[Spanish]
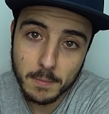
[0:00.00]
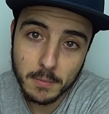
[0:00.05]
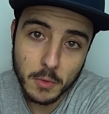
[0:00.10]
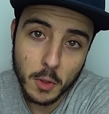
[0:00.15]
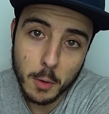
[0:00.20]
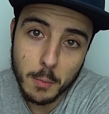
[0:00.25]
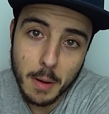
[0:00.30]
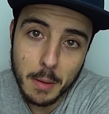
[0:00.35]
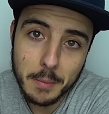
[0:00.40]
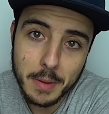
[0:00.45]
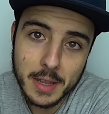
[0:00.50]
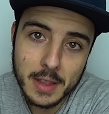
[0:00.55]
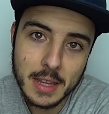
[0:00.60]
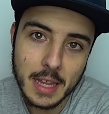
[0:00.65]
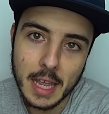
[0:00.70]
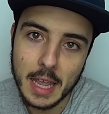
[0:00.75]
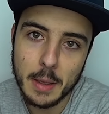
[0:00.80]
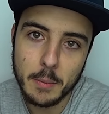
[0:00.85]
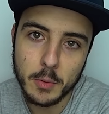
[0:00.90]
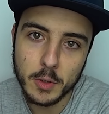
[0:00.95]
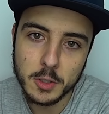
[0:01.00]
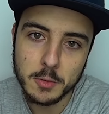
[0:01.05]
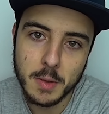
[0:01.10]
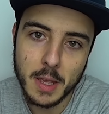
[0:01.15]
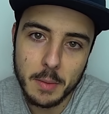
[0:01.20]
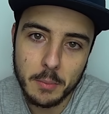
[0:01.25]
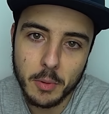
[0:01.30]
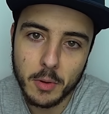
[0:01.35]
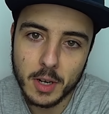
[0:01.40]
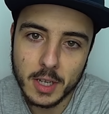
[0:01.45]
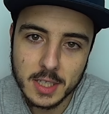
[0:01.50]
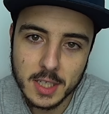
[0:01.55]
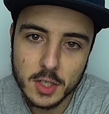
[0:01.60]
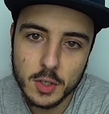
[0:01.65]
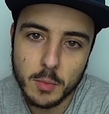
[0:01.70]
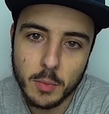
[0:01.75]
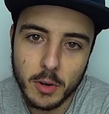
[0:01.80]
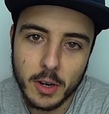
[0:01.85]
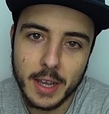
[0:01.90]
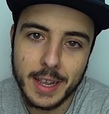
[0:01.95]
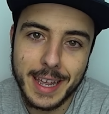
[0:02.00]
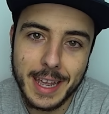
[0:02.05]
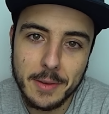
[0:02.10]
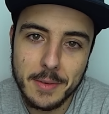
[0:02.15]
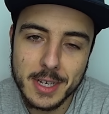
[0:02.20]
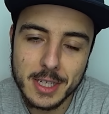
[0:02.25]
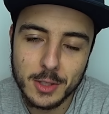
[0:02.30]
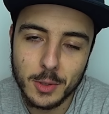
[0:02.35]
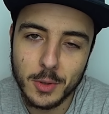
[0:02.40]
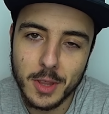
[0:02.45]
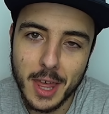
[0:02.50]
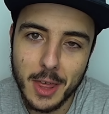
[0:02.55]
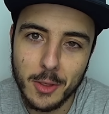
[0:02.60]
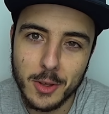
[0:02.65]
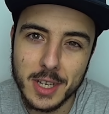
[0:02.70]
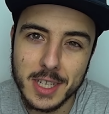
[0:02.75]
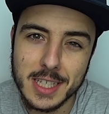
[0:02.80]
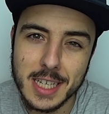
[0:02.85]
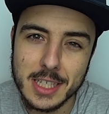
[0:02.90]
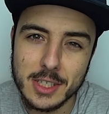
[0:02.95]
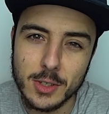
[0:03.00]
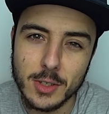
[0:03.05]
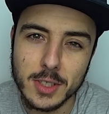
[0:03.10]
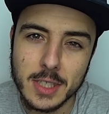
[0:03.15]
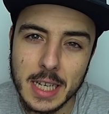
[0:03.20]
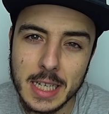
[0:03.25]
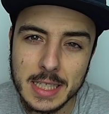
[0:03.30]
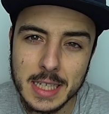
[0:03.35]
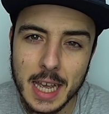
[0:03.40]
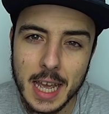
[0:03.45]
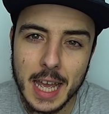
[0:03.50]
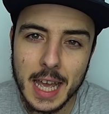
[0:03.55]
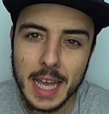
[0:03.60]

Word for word: normalmente pues bien porque se supone que iba estudiado y esas cosas